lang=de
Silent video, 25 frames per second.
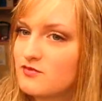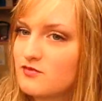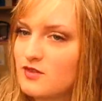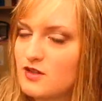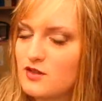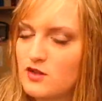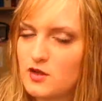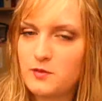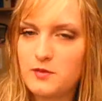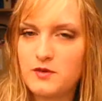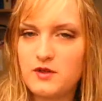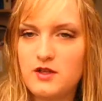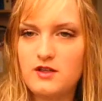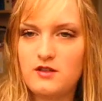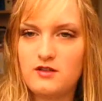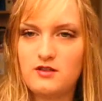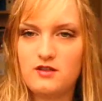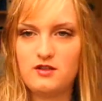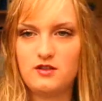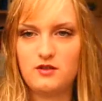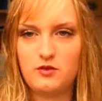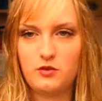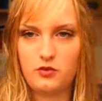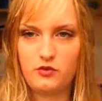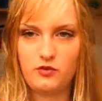Als ob ich
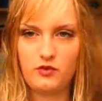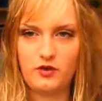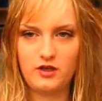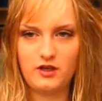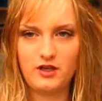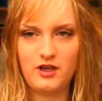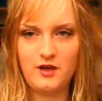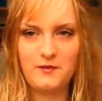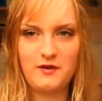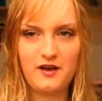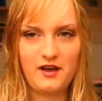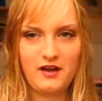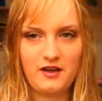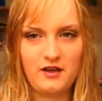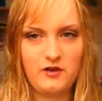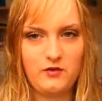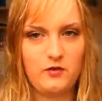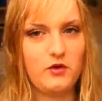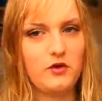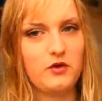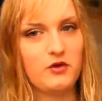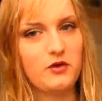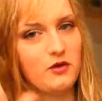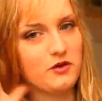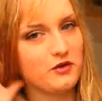so vor die Kamera gehen
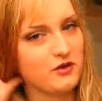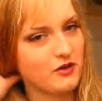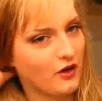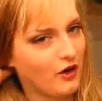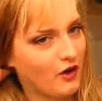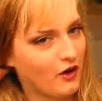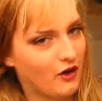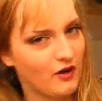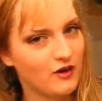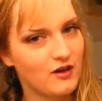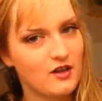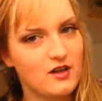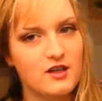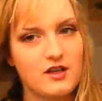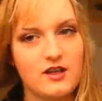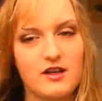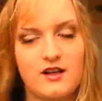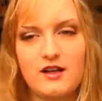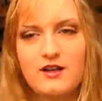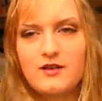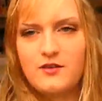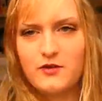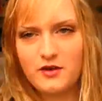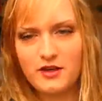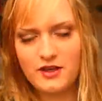würde, sonst auch.
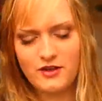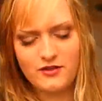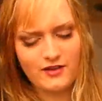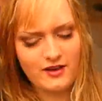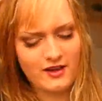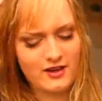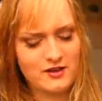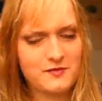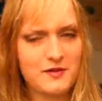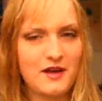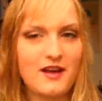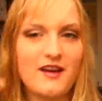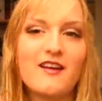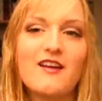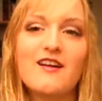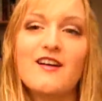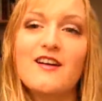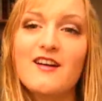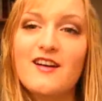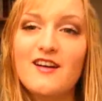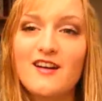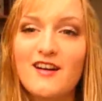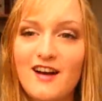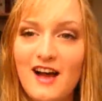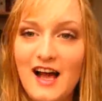Egal, okay, ich fange jetzt mal an.
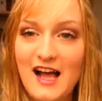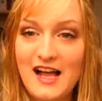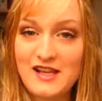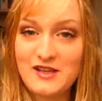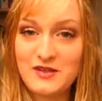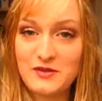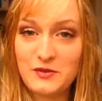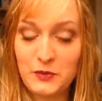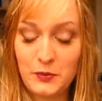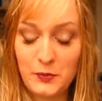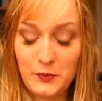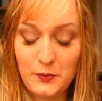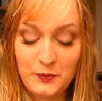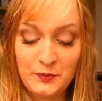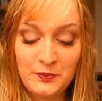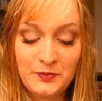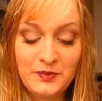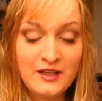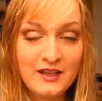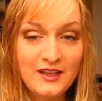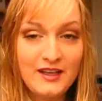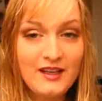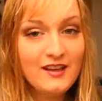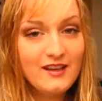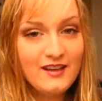Also,
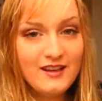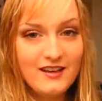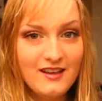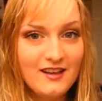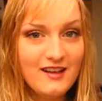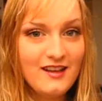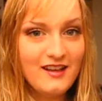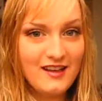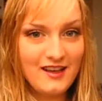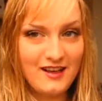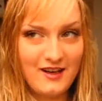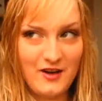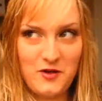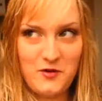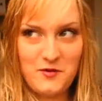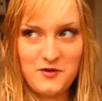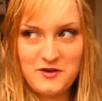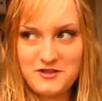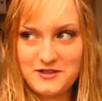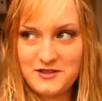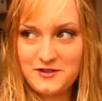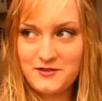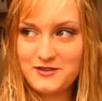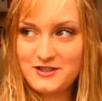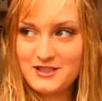in der
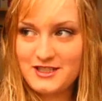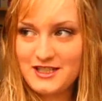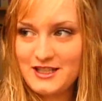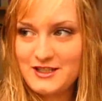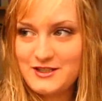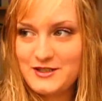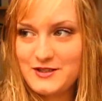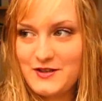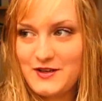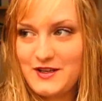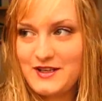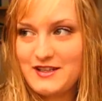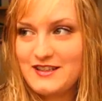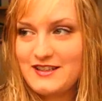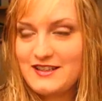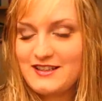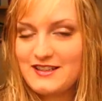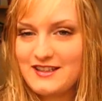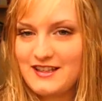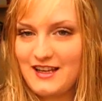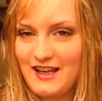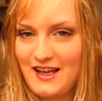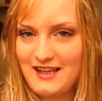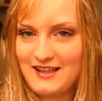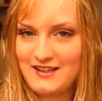Überschrift steht schon,
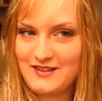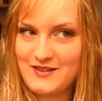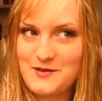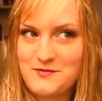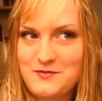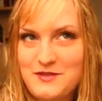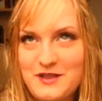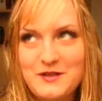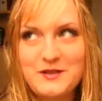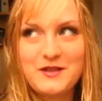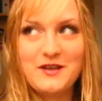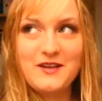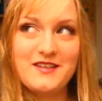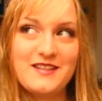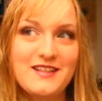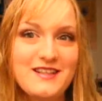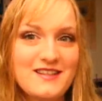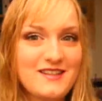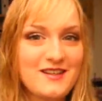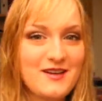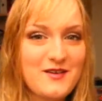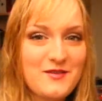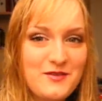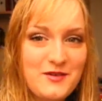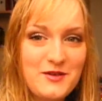es kommt die
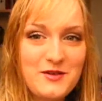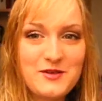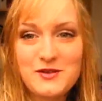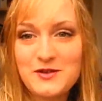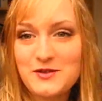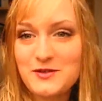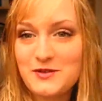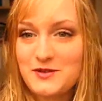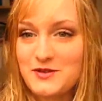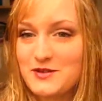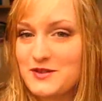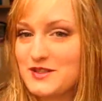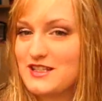Contest-Auflösung.